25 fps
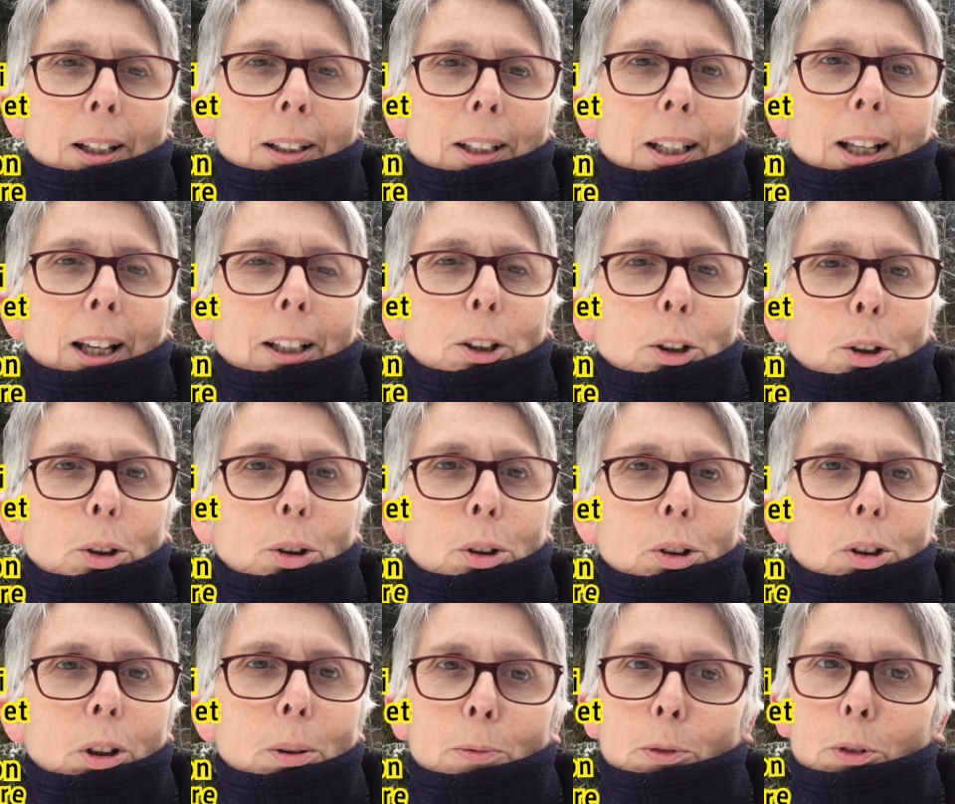qui a
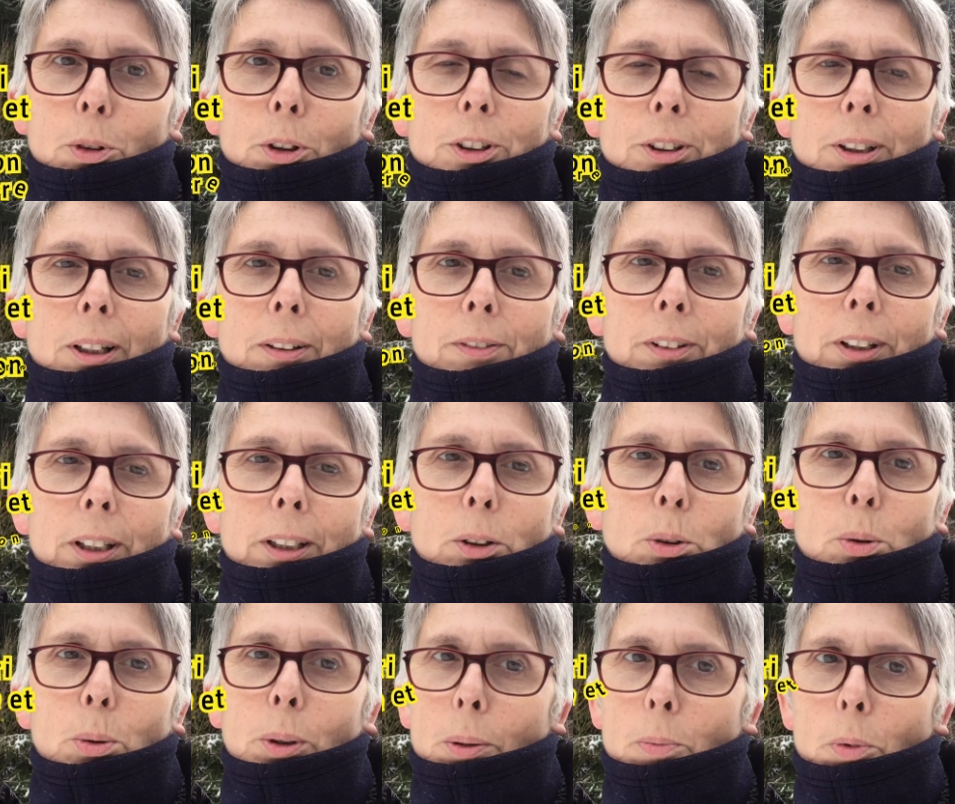lieu, comme vous le
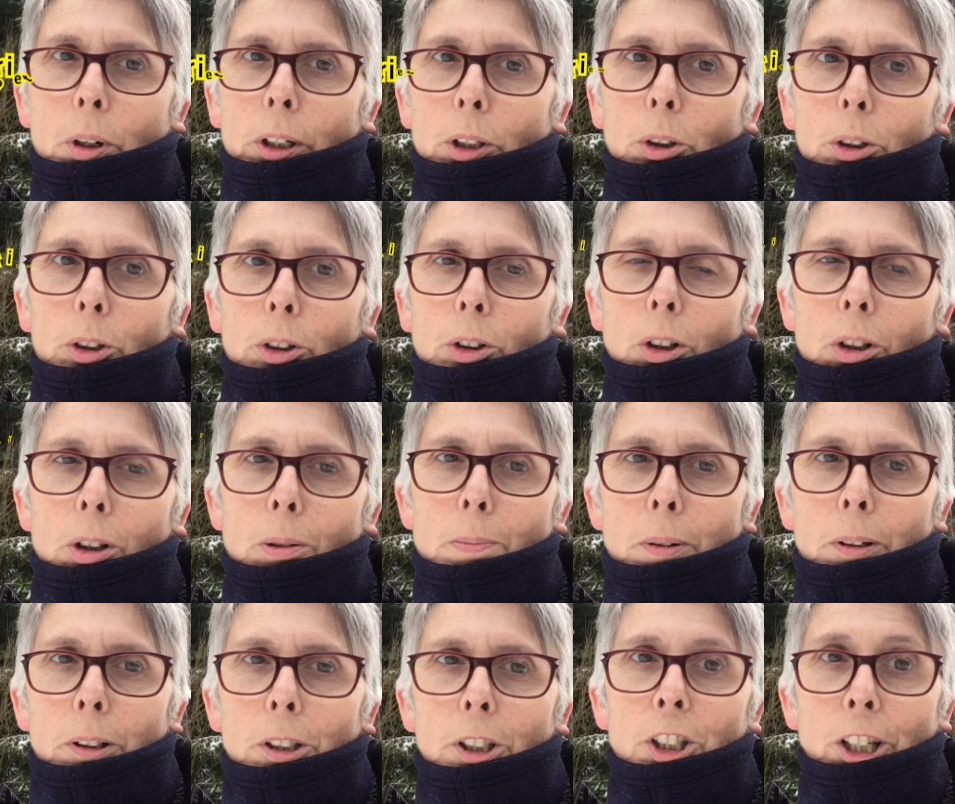savez, tous les mois
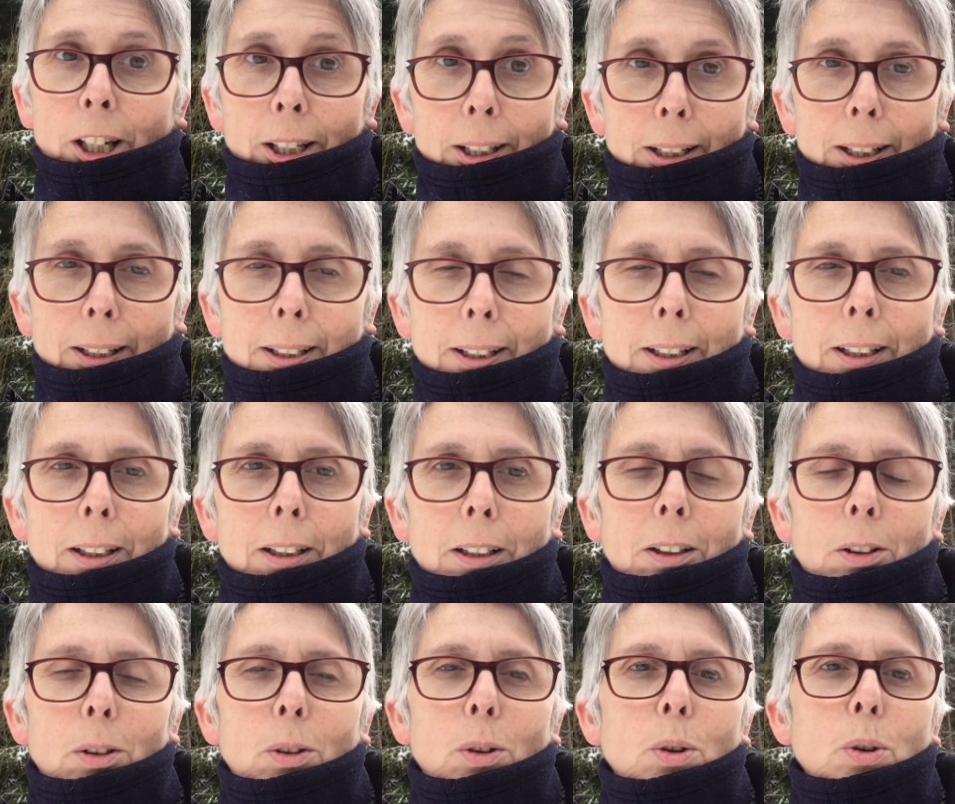d'octobre, chaque
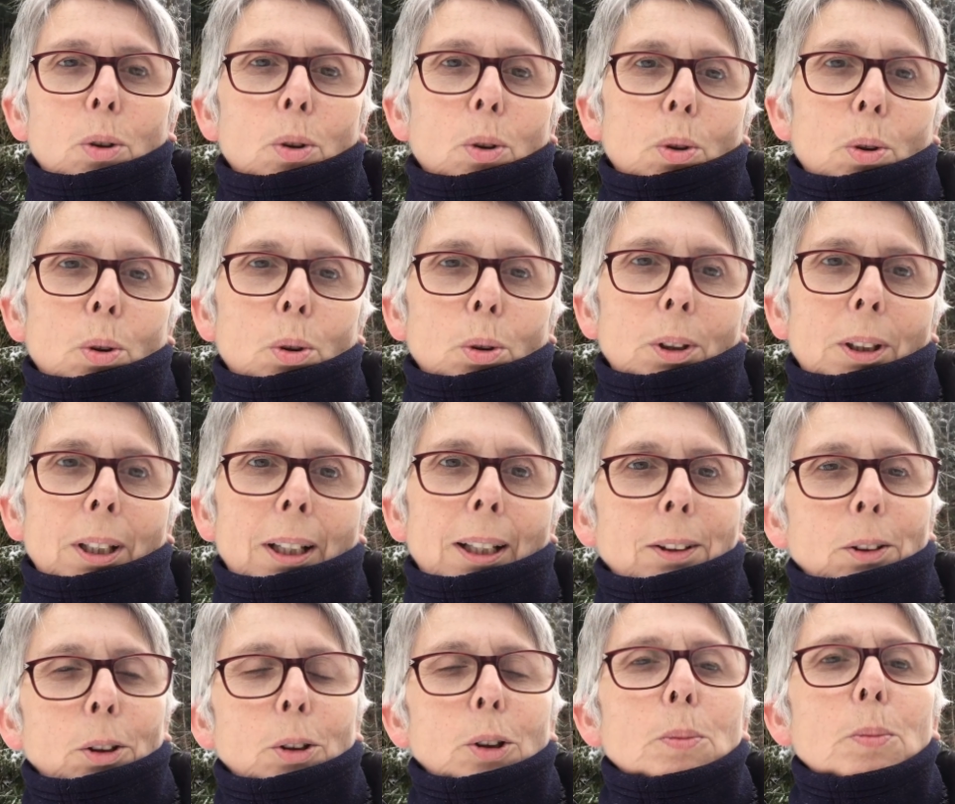année, au
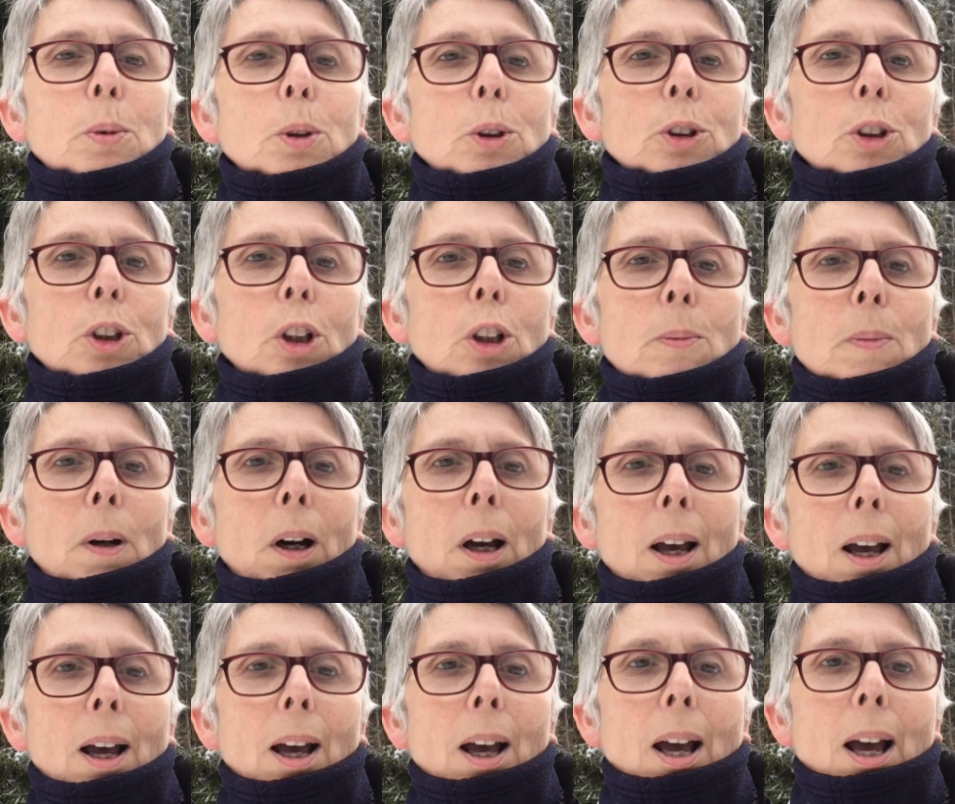Théâtre de
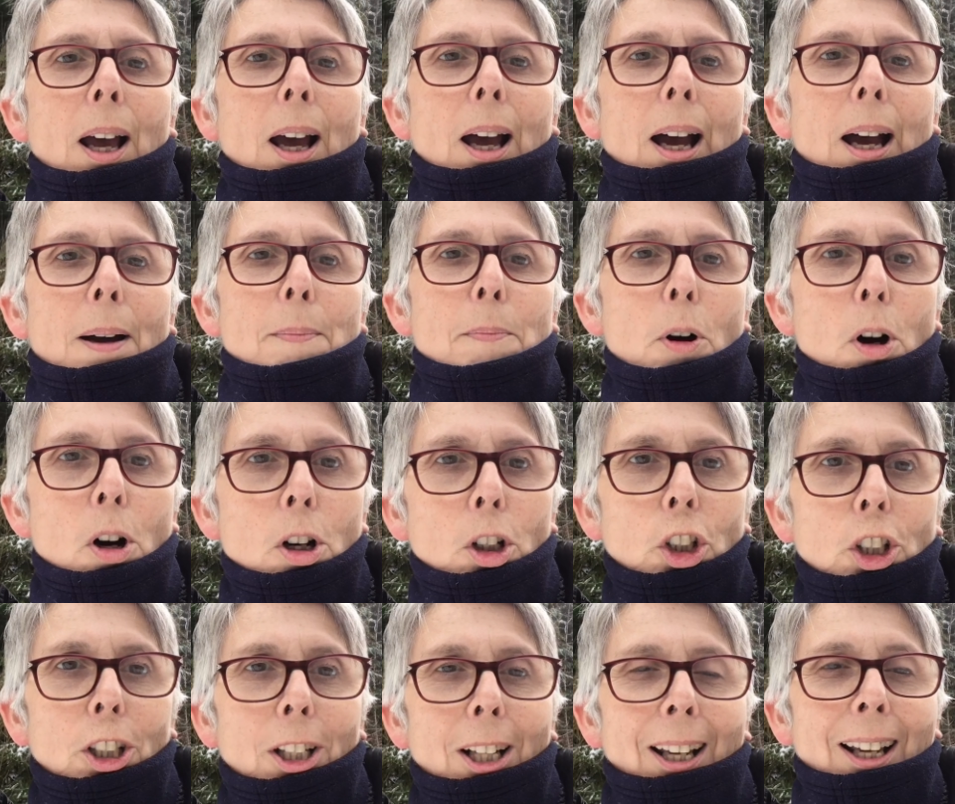Beausobre à
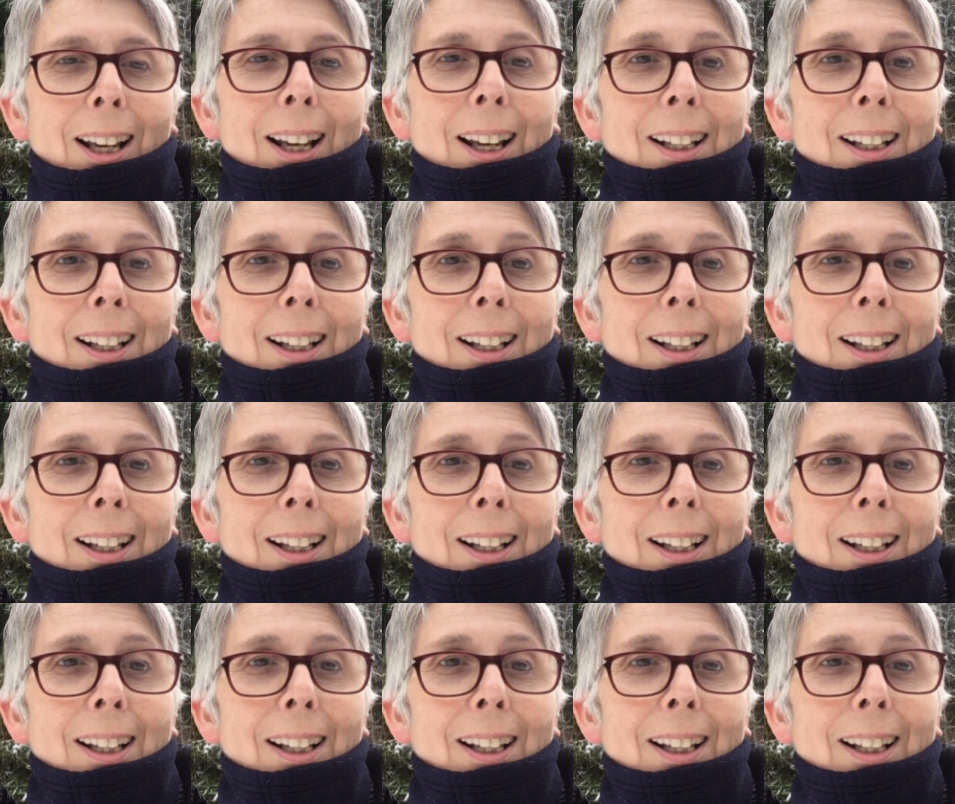Morges.